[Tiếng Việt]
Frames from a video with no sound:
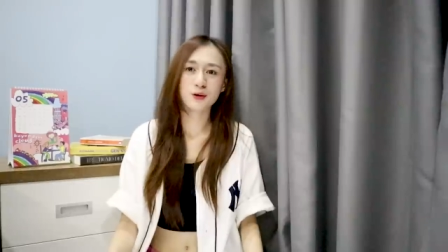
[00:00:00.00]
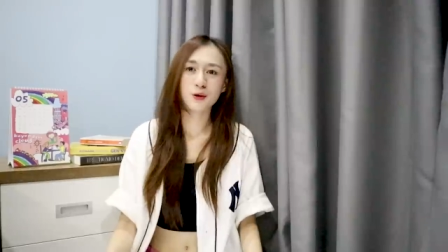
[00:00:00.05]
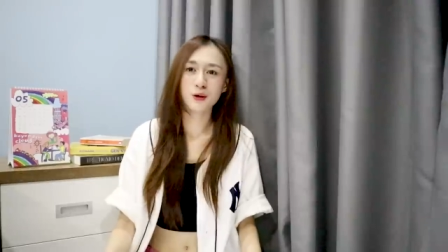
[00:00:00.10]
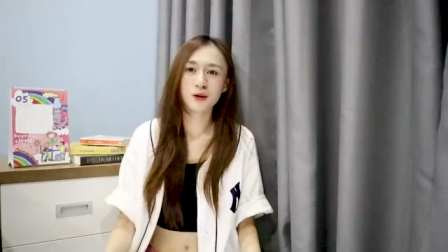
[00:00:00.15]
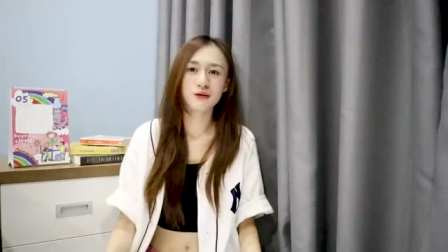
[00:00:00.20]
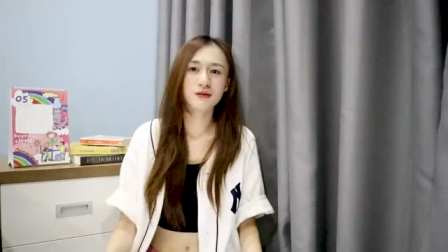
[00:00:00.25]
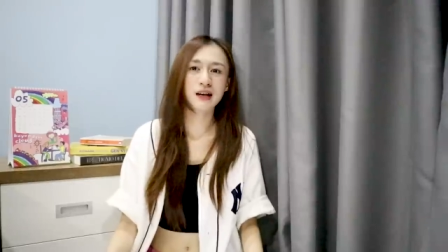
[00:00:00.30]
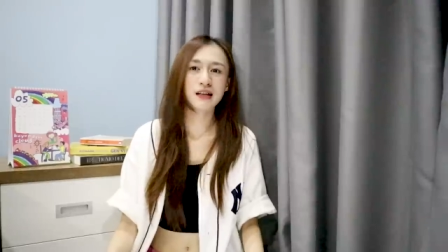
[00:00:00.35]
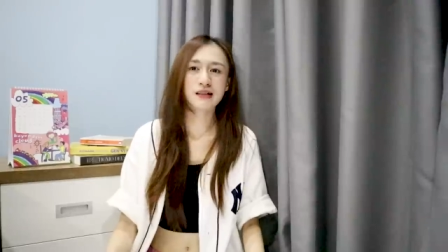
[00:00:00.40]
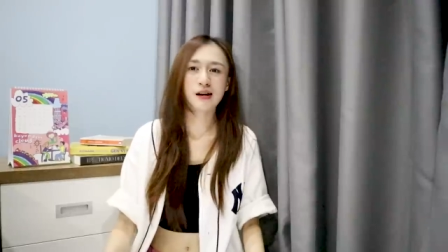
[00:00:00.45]

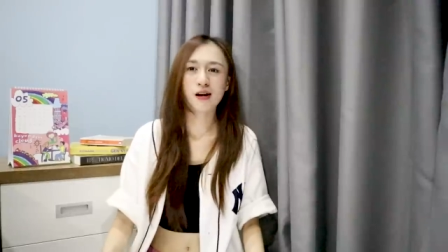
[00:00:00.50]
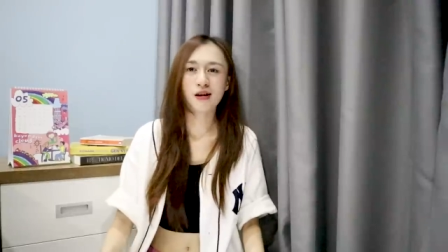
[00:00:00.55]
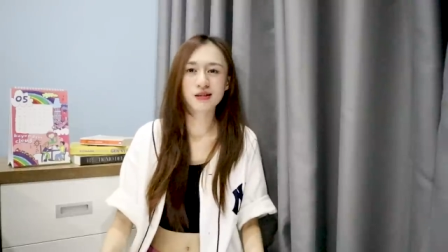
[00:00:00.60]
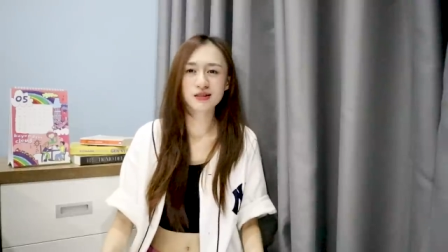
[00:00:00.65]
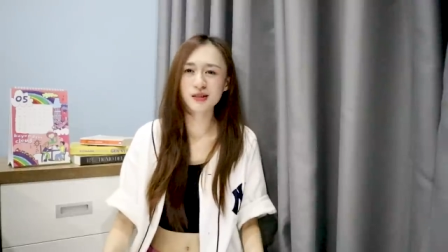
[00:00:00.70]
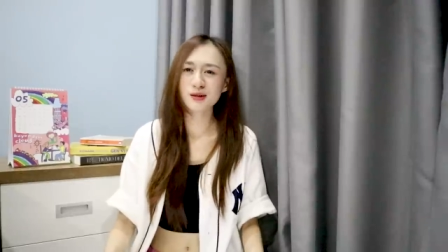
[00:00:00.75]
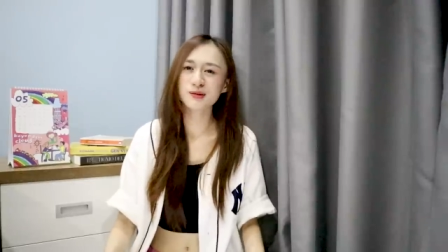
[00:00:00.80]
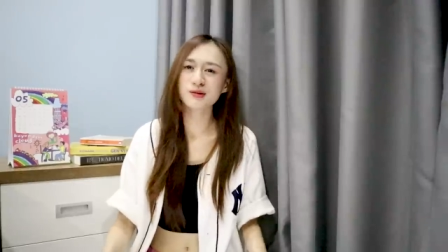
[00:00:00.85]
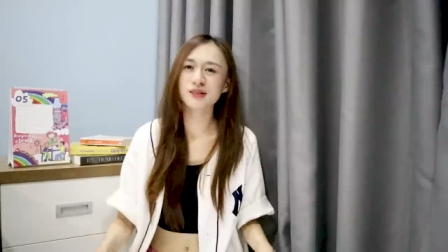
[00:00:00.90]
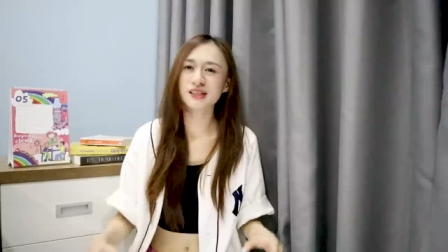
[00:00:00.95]
rồi và có
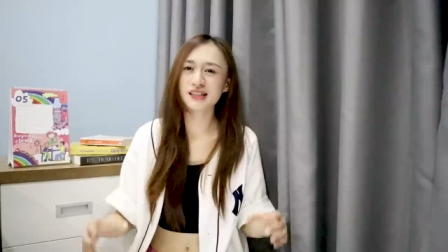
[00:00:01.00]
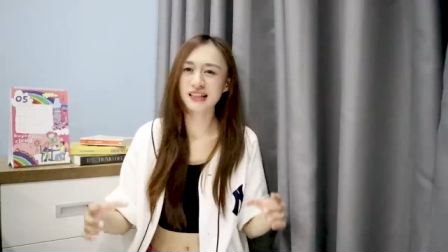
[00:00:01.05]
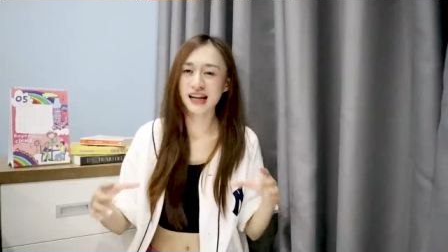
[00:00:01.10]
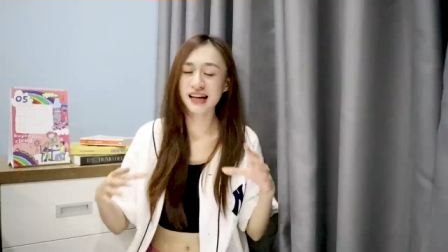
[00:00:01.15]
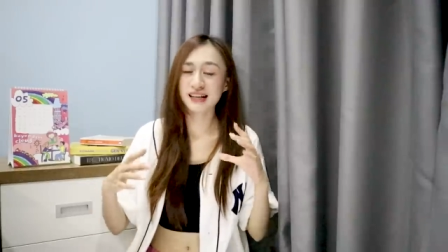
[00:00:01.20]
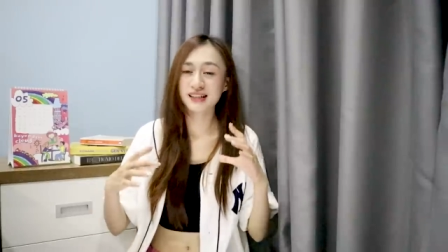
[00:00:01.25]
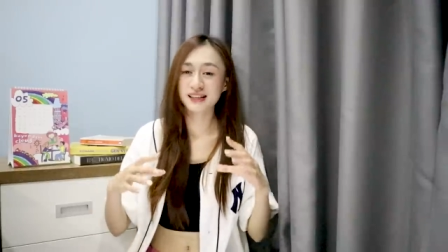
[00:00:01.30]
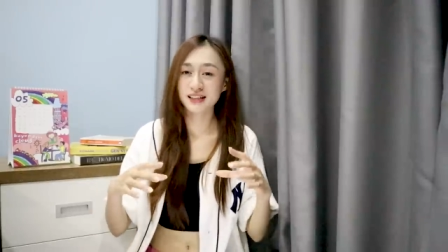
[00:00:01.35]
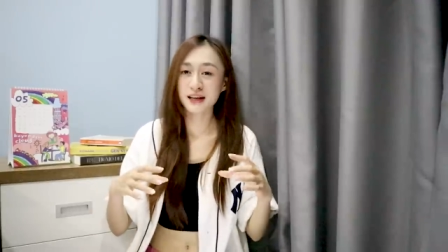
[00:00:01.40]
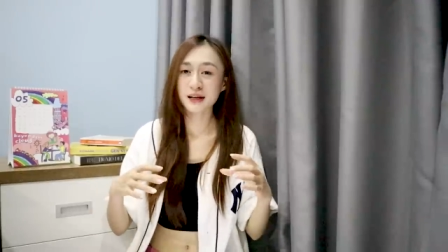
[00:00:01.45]
nhiều người
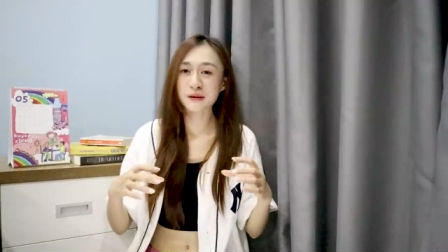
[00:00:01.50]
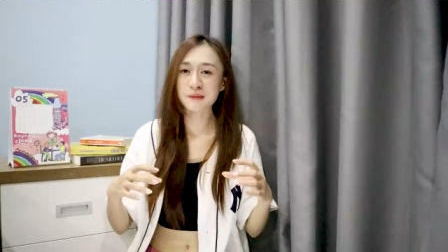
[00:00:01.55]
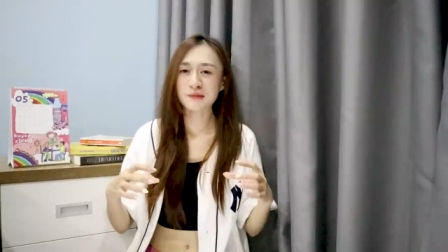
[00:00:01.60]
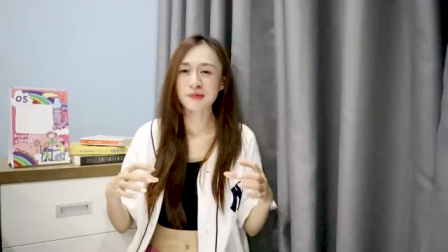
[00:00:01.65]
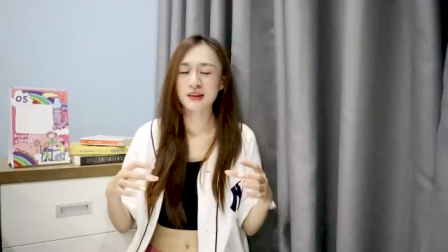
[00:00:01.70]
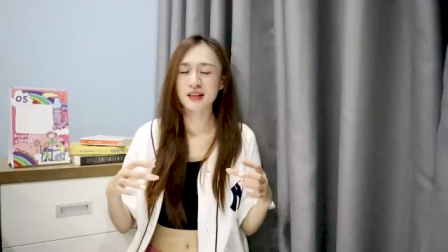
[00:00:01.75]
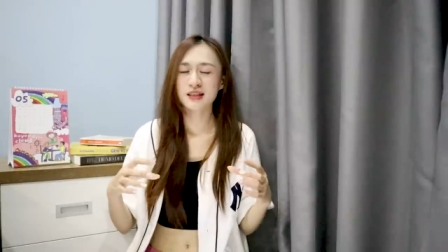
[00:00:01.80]
nghe đến đây